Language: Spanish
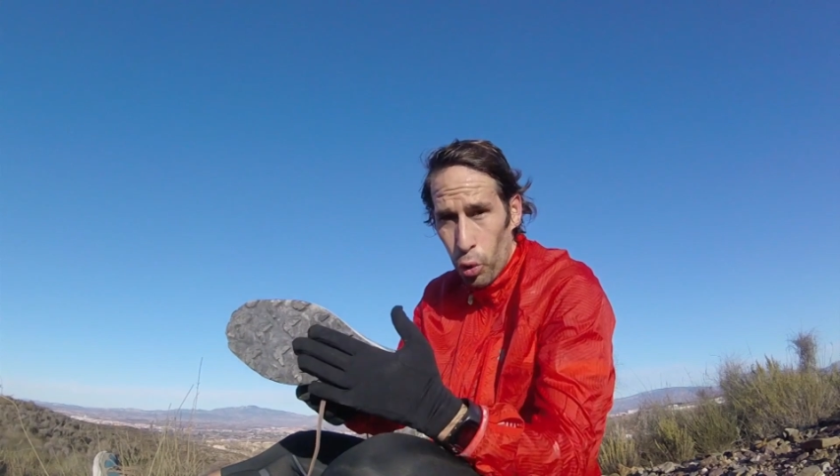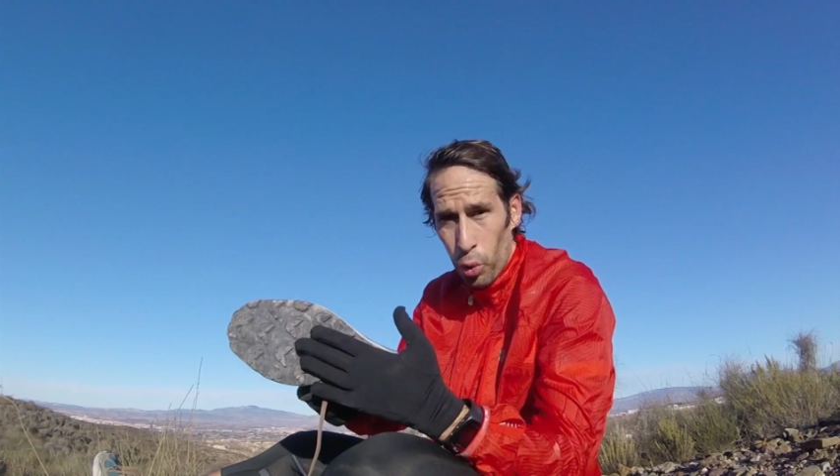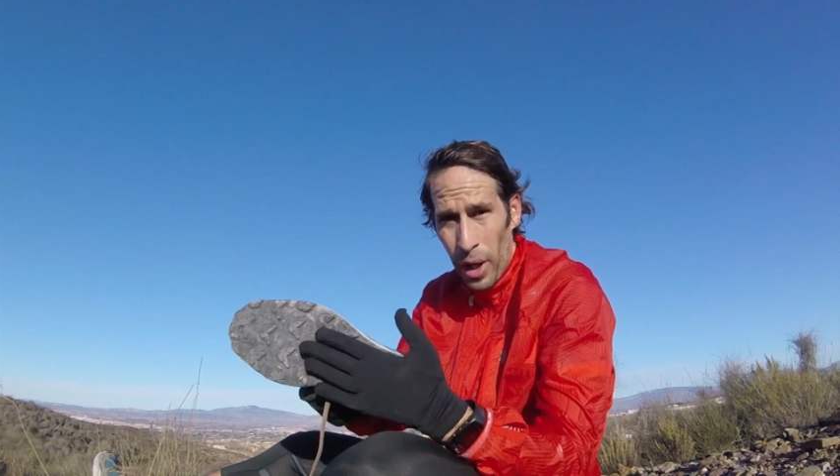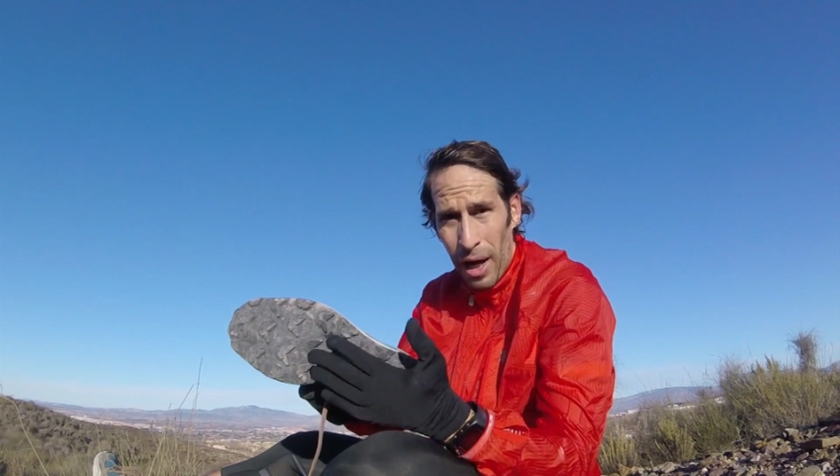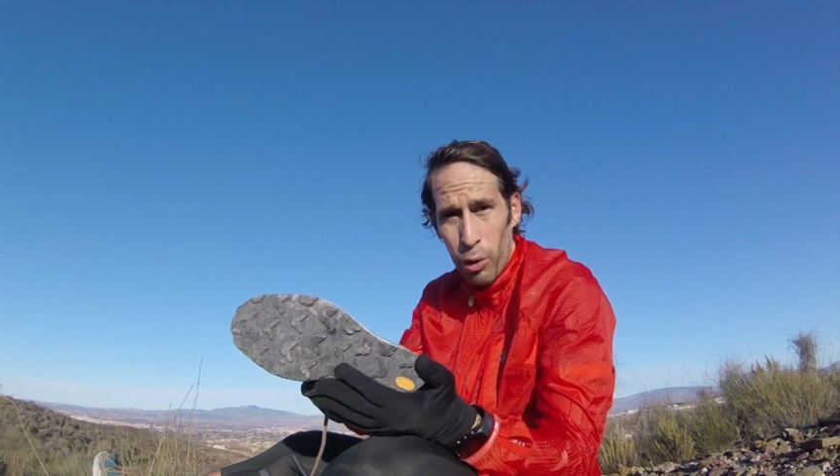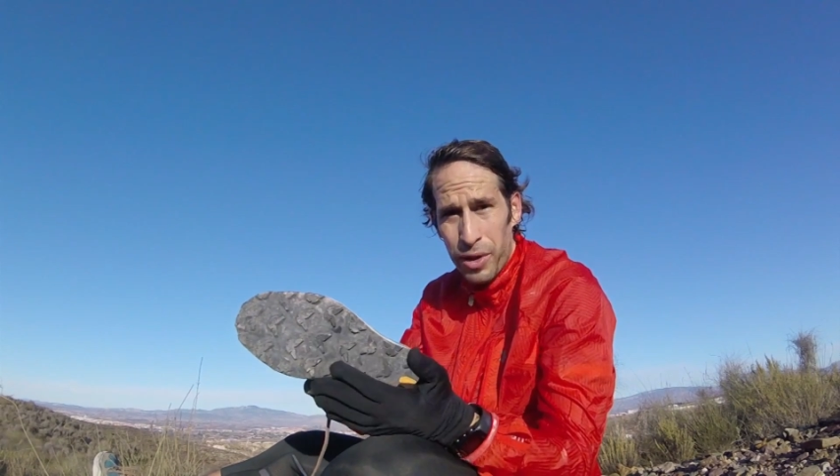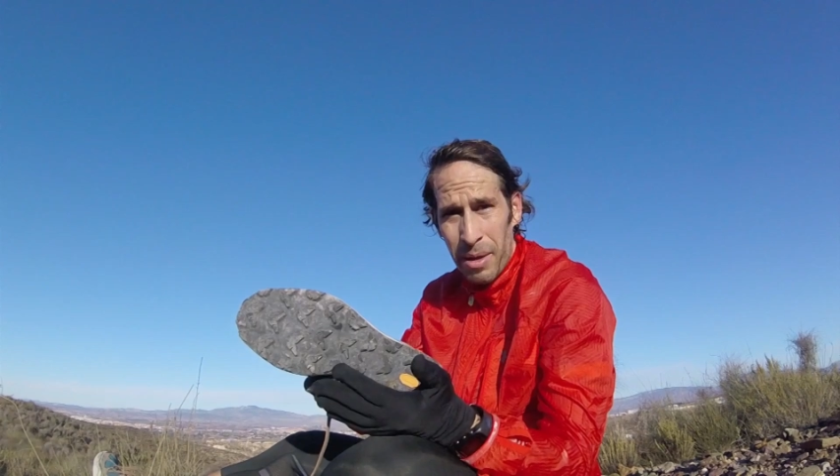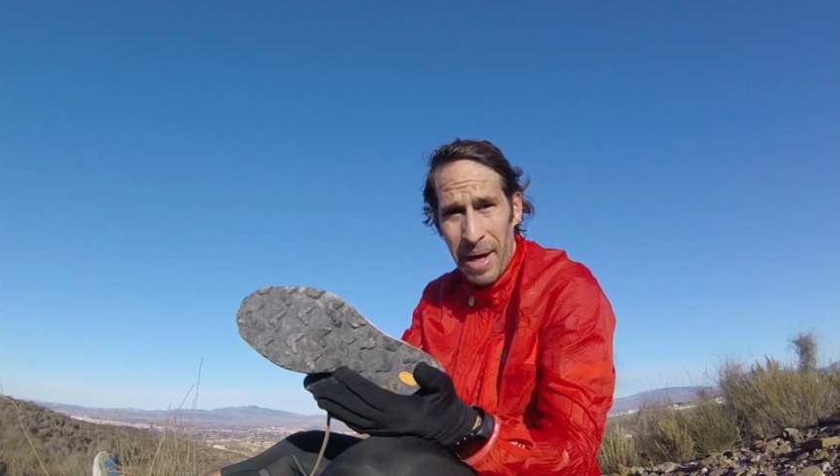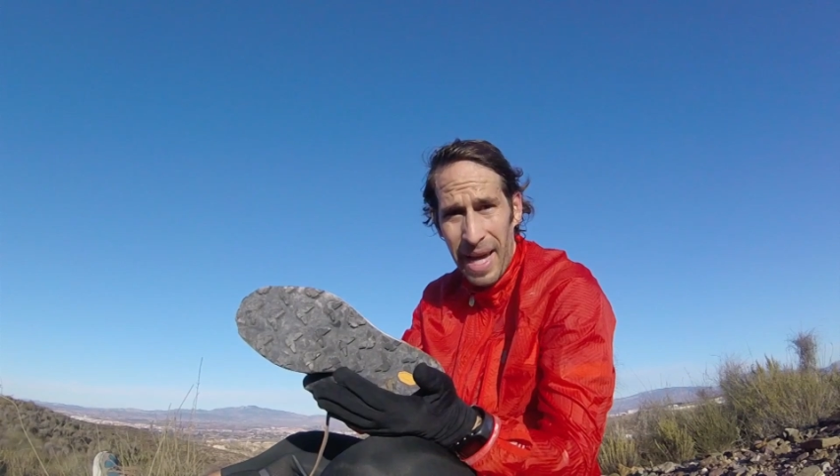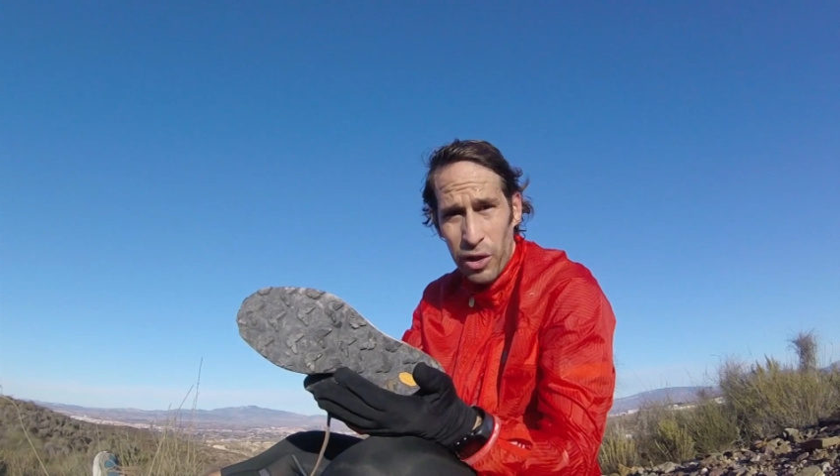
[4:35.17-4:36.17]
una
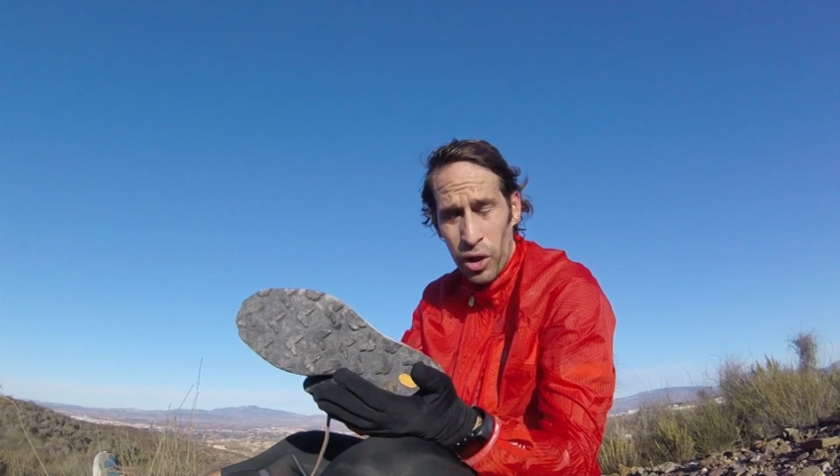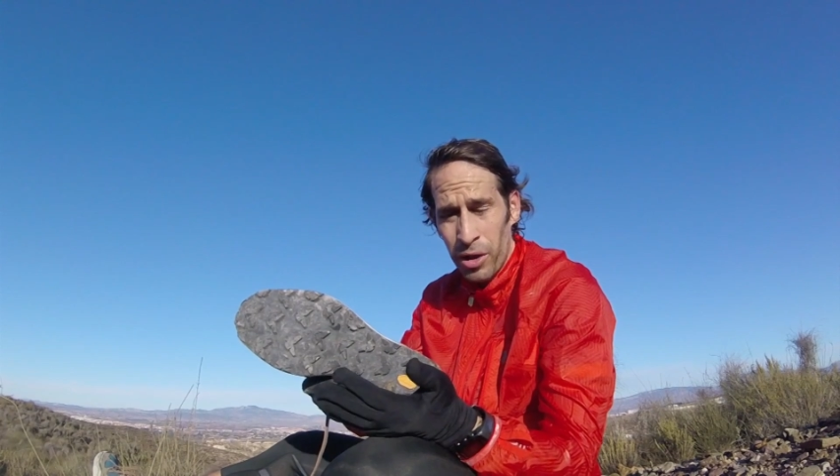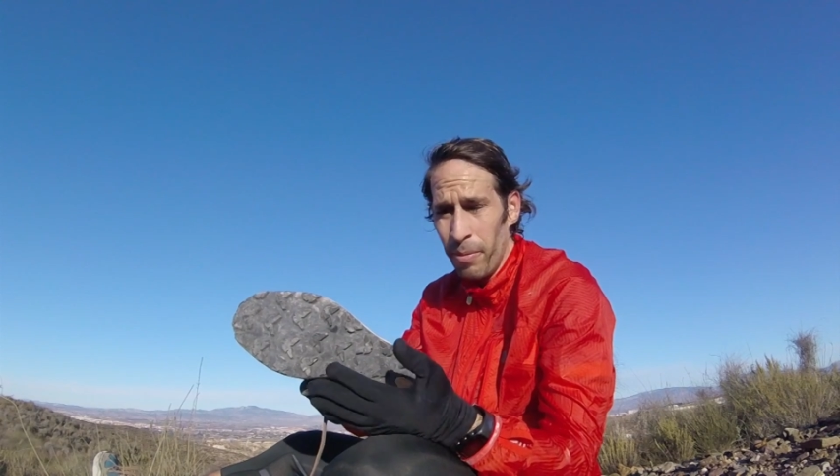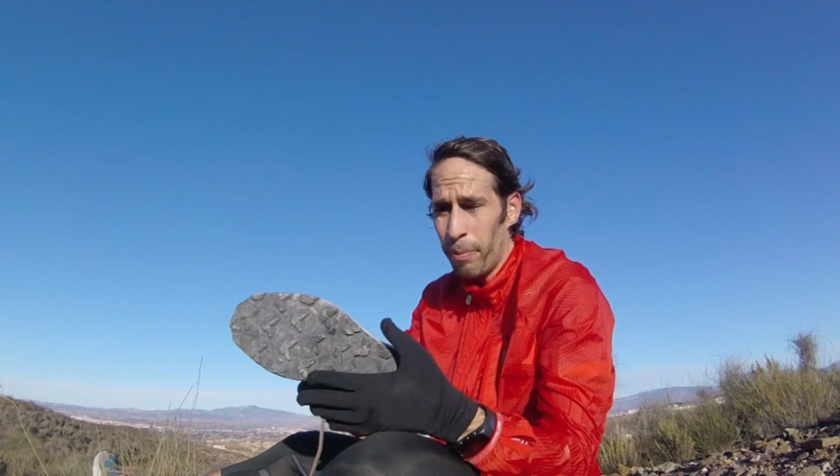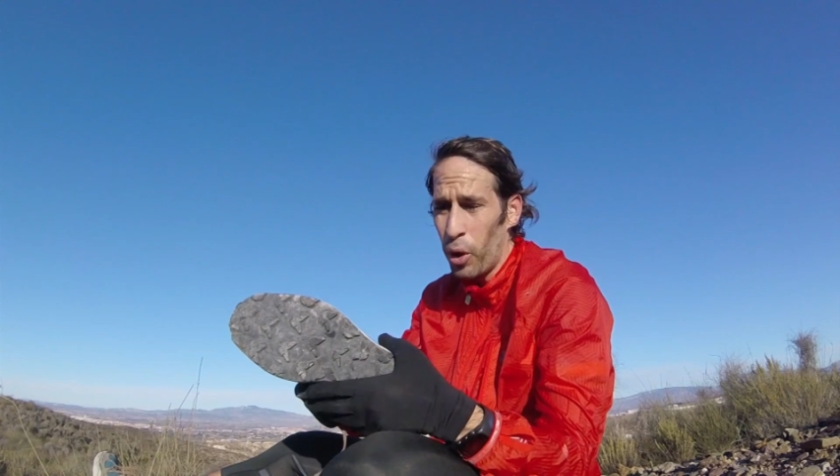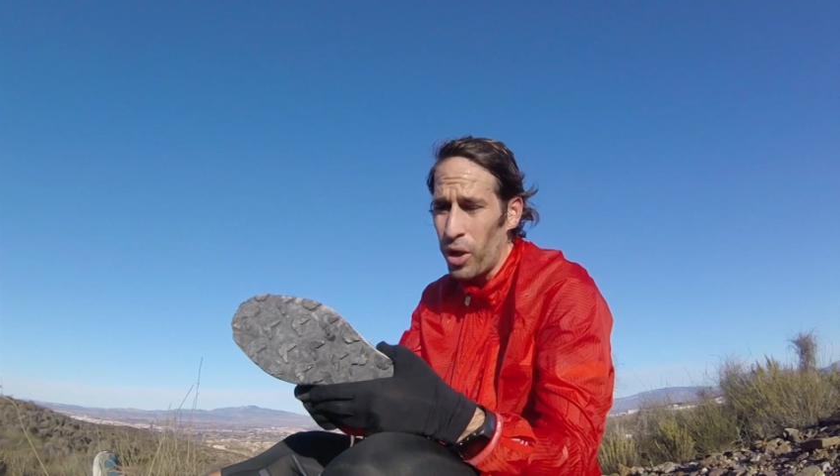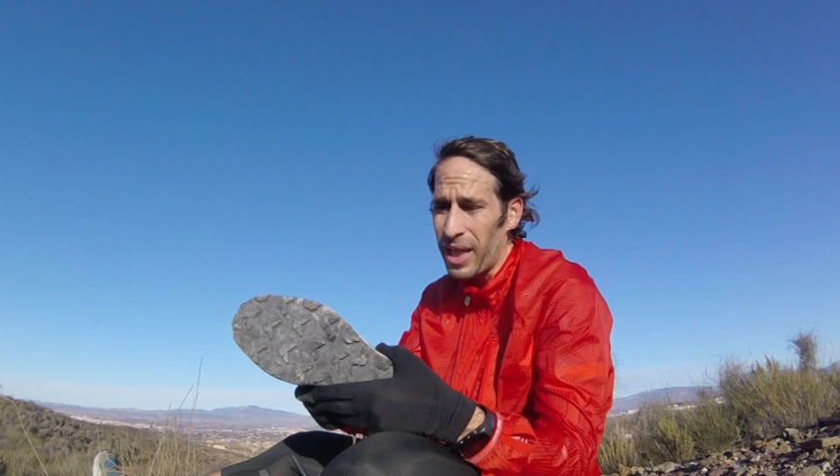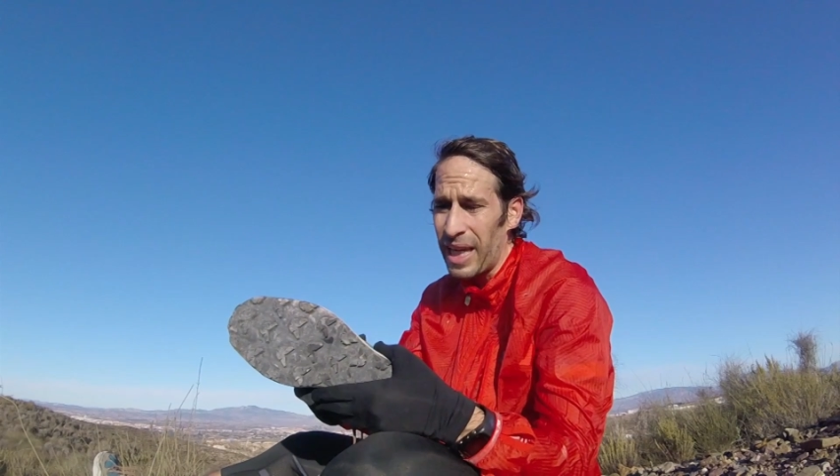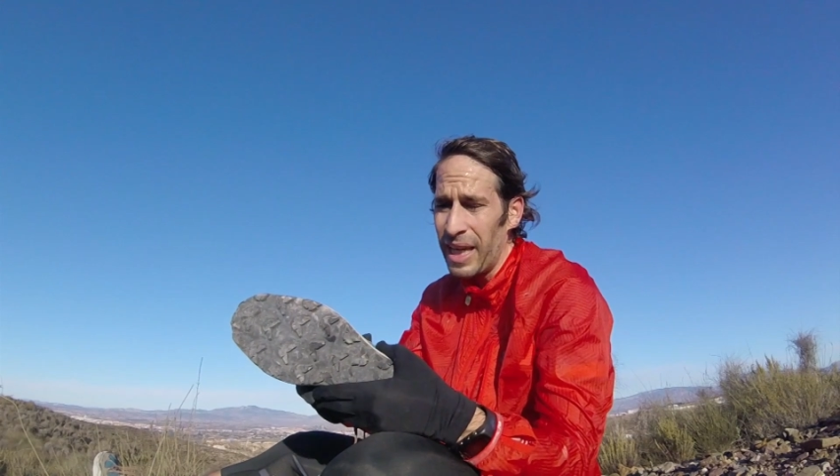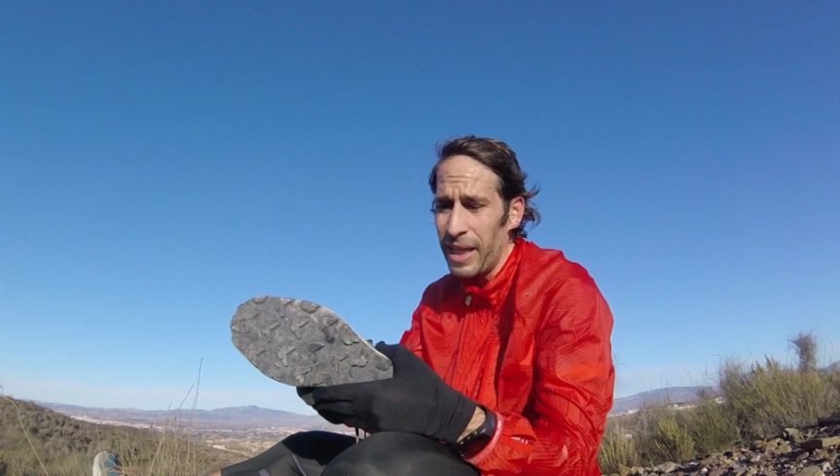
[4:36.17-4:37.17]
ultramaratón
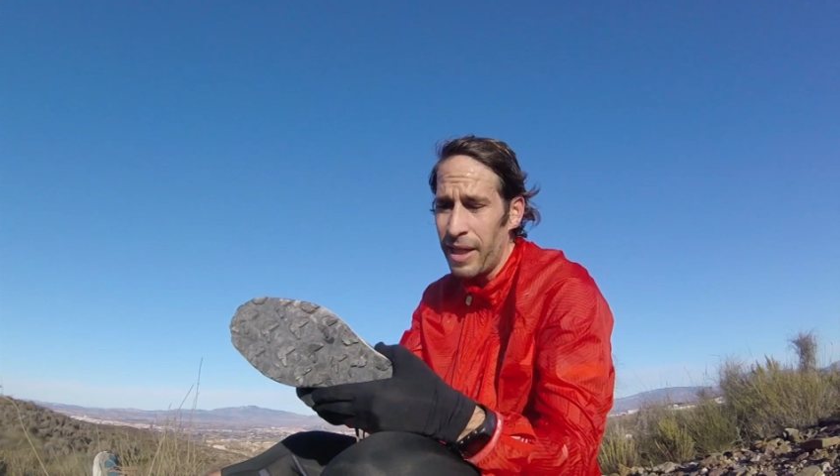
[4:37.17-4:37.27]
porque